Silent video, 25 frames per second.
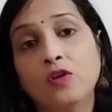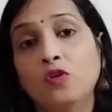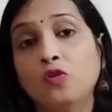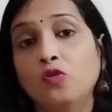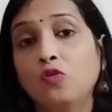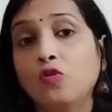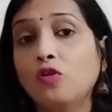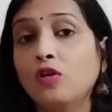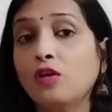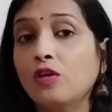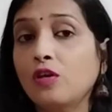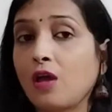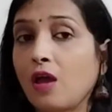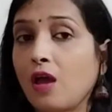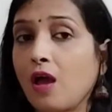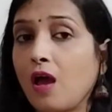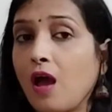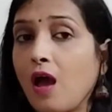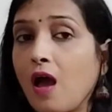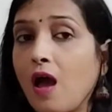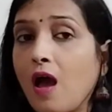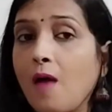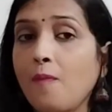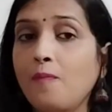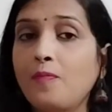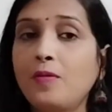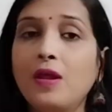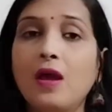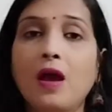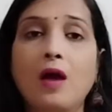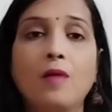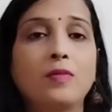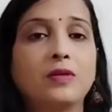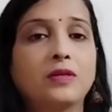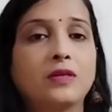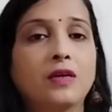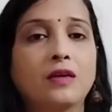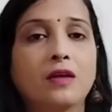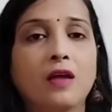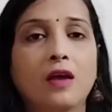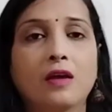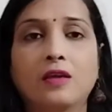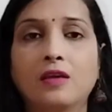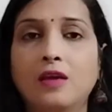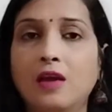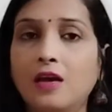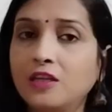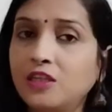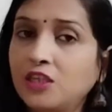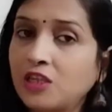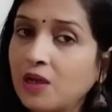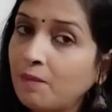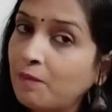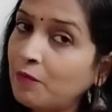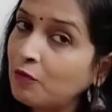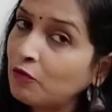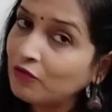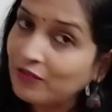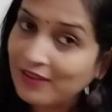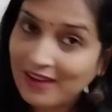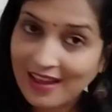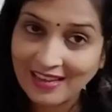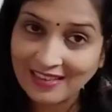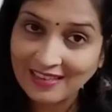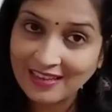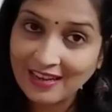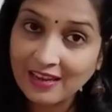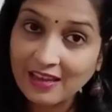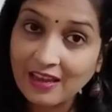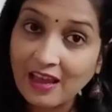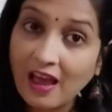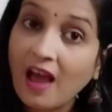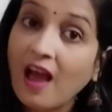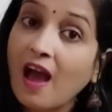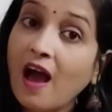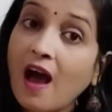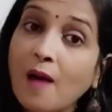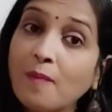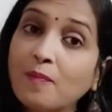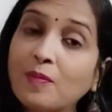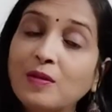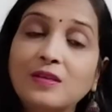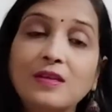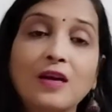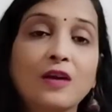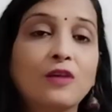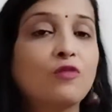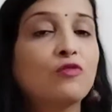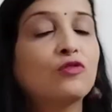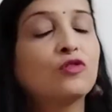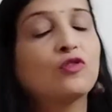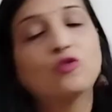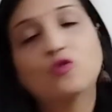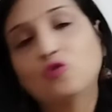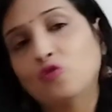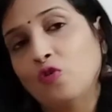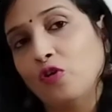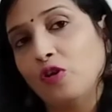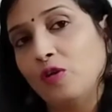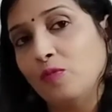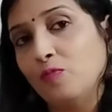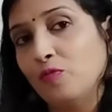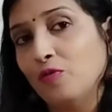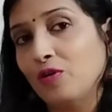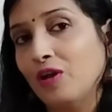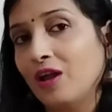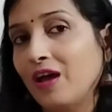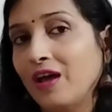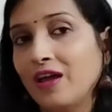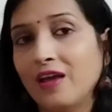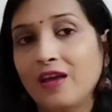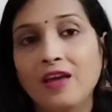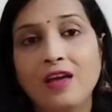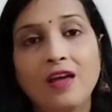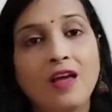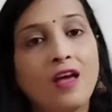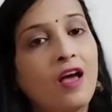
क्योंकि आपने हमेशा क्या किया है जब भी उसने ऐसा किया है आपने जाके उसको सॉरी बोला है